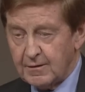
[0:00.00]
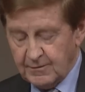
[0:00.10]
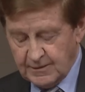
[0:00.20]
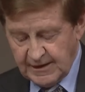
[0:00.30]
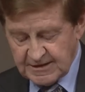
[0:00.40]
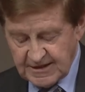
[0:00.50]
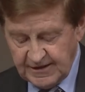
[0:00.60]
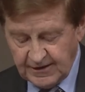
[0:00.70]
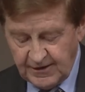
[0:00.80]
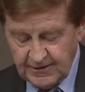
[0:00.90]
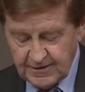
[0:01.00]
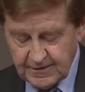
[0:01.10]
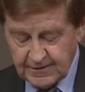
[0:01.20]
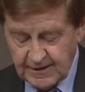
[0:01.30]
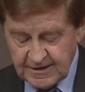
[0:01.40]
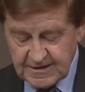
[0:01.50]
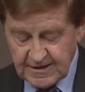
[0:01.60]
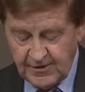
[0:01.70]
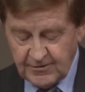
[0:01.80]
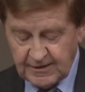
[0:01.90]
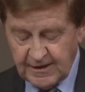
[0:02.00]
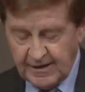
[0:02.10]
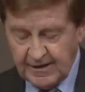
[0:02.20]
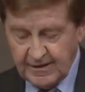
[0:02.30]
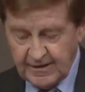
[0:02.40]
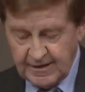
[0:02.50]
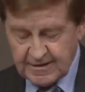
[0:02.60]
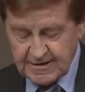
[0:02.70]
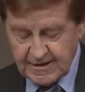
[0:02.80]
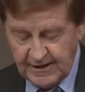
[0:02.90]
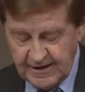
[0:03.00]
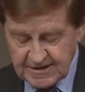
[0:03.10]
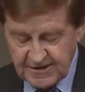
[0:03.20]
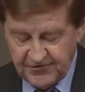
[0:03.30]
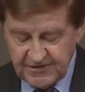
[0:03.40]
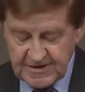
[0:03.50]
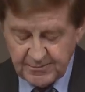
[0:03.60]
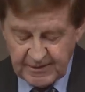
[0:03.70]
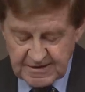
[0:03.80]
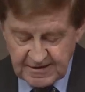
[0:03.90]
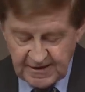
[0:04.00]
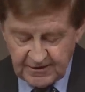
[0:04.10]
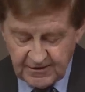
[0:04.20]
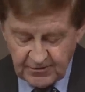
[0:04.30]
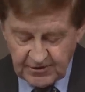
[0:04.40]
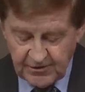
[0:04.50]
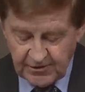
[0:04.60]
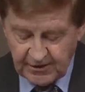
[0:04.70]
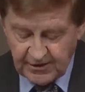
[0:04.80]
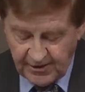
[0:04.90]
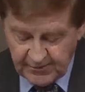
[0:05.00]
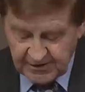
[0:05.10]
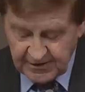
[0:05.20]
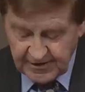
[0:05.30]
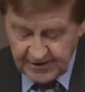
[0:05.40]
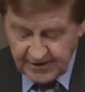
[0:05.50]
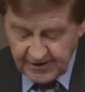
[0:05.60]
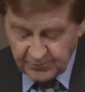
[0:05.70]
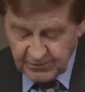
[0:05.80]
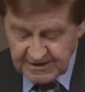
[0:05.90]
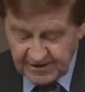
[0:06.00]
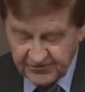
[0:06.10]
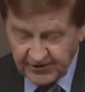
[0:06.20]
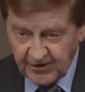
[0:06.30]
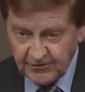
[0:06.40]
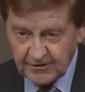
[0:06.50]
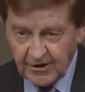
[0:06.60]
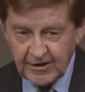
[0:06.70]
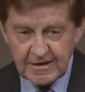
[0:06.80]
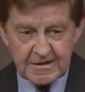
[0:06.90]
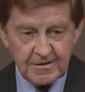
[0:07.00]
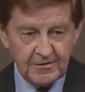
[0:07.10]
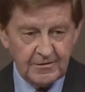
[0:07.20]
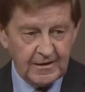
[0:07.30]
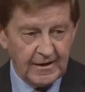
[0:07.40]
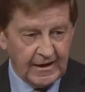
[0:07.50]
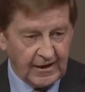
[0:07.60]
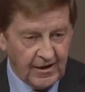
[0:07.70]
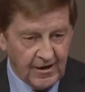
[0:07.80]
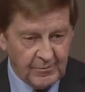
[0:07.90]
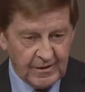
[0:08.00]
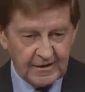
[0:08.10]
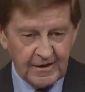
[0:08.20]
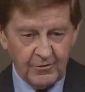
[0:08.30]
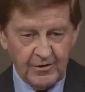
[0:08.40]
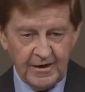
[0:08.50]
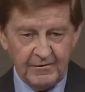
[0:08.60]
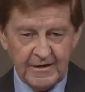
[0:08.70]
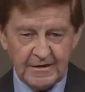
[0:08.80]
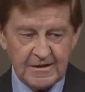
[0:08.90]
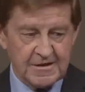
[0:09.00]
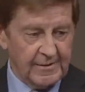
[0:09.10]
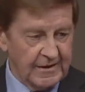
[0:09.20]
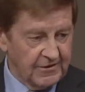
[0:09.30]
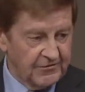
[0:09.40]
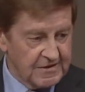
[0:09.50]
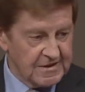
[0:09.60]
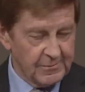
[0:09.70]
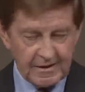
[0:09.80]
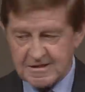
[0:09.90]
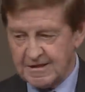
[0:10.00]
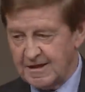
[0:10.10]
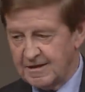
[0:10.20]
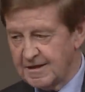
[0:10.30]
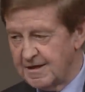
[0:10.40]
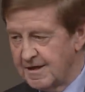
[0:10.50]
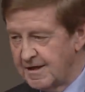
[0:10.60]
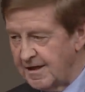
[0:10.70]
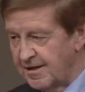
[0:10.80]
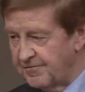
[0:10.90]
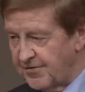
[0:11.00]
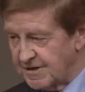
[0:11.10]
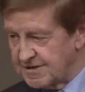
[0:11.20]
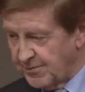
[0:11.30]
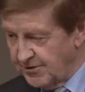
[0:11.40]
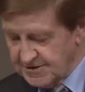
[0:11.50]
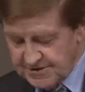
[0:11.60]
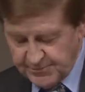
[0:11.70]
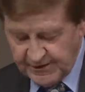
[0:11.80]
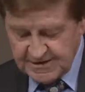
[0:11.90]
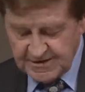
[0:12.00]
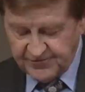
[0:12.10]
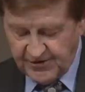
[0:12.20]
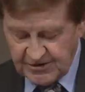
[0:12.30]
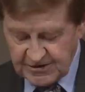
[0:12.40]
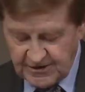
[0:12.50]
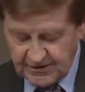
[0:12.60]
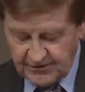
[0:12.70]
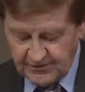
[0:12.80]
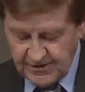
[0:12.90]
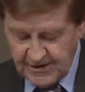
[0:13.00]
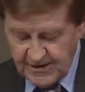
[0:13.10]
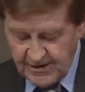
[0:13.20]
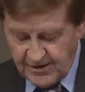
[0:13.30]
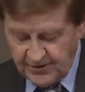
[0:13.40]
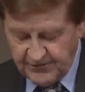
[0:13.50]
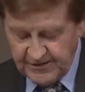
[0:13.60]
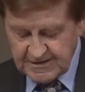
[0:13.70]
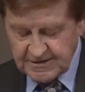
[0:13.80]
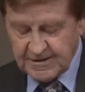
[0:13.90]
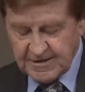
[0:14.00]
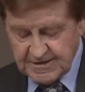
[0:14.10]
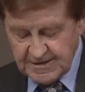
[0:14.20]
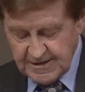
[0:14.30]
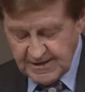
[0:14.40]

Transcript: Und herzlichen Dank, dass auch der jetzt erste Vizepräsident Dr. Jürgen Kammer mit seiner Frau da ist und Herr Hammer, der neu gewählte zweite Vizepräsident, ebenfalls bei uns bei dieser Veranstaltung anwesend ist.